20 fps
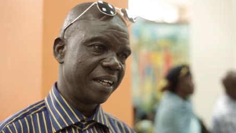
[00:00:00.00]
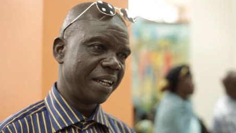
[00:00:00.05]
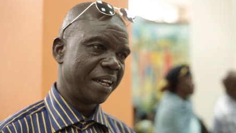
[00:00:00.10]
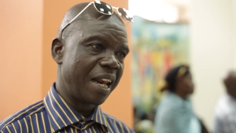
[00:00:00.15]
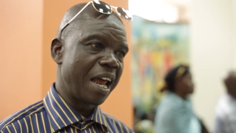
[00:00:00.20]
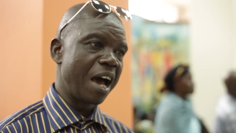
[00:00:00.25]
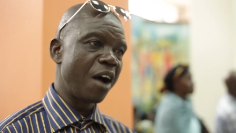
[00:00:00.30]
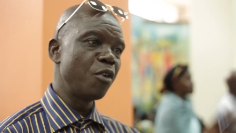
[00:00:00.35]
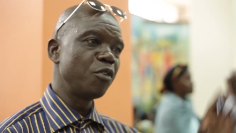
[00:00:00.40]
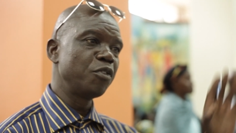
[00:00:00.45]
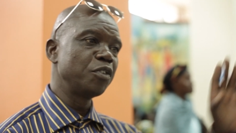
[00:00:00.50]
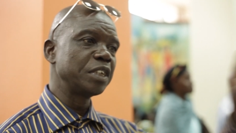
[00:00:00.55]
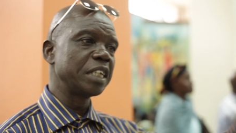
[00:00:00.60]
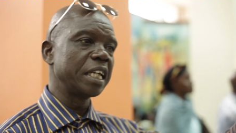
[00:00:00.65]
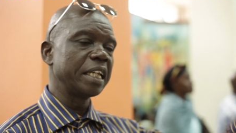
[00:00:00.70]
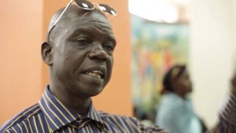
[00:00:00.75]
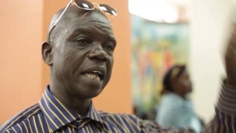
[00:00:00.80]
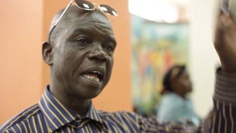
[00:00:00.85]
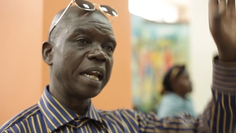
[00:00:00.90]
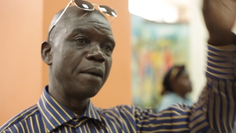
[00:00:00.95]
Là où vous
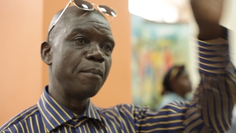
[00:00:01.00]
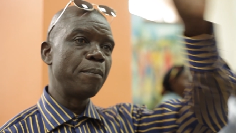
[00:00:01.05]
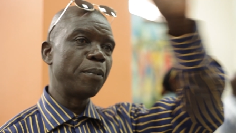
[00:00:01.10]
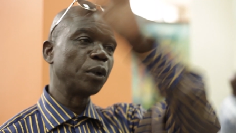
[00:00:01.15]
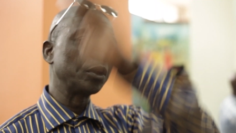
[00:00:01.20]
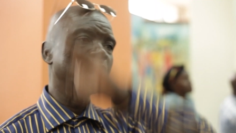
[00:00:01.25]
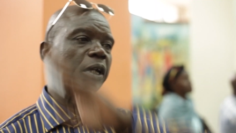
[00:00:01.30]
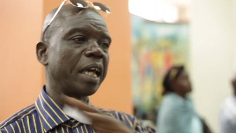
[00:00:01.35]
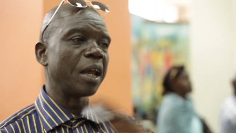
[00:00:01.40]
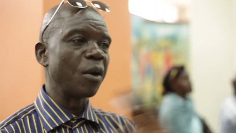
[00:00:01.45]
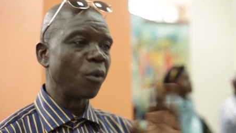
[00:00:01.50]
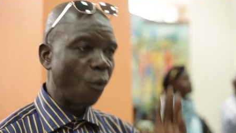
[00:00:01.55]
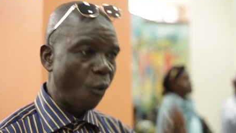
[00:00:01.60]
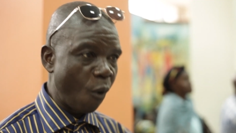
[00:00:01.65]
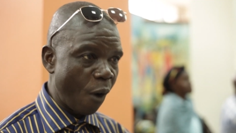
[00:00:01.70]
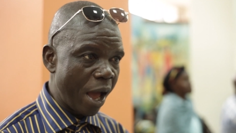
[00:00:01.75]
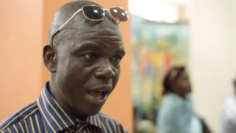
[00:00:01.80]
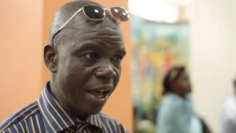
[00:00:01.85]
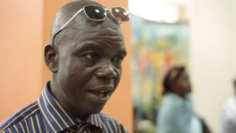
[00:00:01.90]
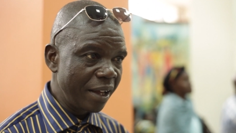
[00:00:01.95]
êtes à n'importe quel
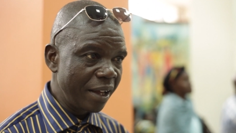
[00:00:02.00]
coin